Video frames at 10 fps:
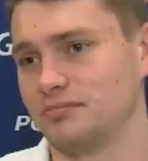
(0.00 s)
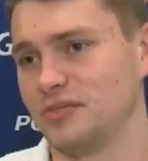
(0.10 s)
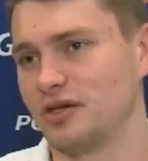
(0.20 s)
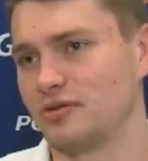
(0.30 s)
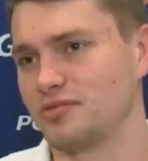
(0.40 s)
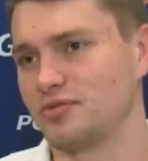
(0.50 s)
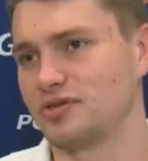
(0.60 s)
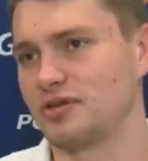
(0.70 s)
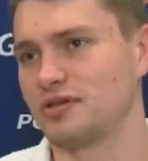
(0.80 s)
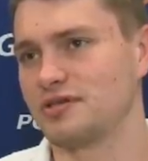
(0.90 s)
i jakoś
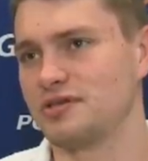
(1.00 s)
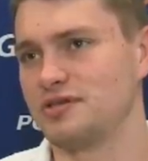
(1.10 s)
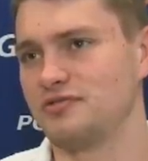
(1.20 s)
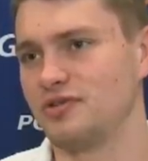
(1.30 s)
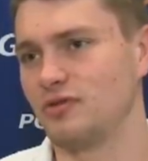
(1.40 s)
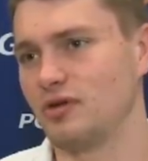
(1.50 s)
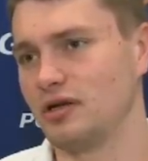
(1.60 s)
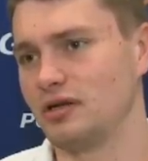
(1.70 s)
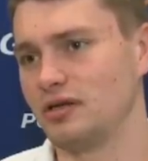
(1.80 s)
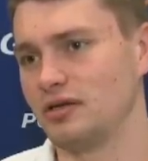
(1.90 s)
może to nas nie zdziwiło,
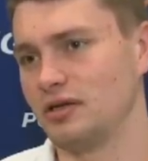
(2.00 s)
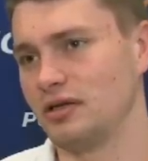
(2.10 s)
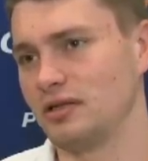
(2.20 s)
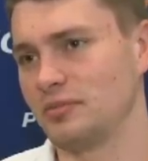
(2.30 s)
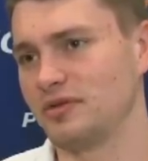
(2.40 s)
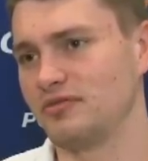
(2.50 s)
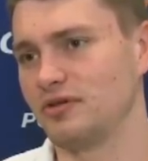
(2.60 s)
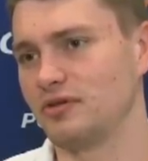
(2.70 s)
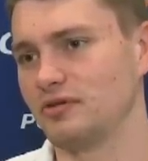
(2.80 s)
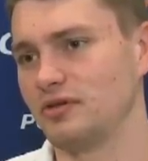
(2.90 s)
ale, ale na
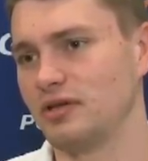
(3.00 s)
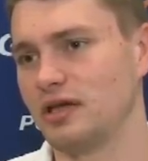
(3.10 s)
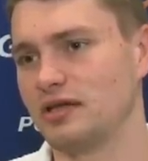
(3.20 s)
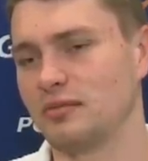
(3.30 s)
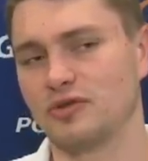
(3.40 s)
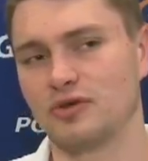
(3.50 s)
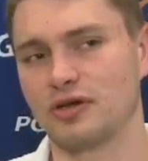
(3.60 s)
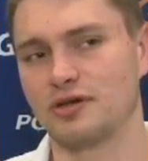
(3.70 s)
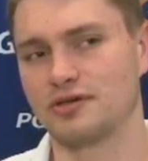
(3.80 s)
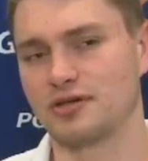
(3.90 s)
pewno daje nam to
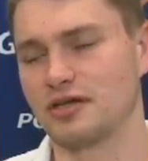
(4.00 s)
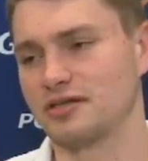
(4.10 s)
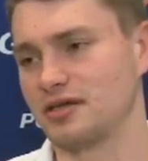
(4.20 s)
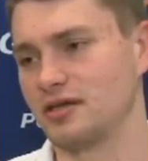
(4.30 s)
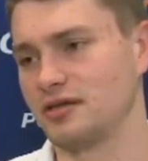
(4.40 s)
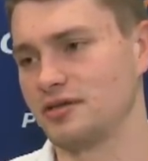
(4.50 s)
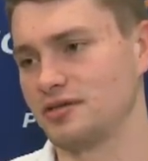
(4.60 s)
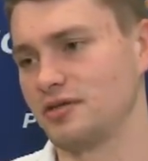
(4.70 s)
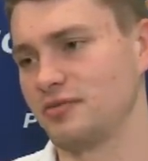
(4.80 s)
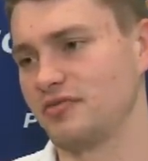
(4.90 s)
jakieś szanse
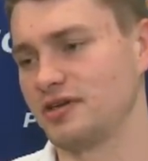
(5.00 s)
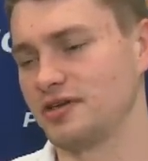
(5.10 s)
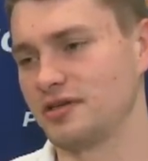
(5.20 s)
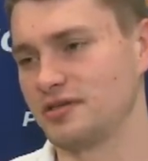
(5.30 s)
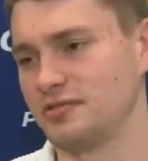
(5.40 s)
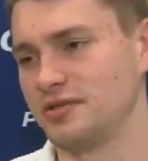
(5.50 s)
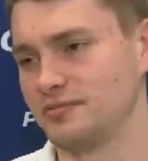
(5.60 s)
do powalczenia z nimi.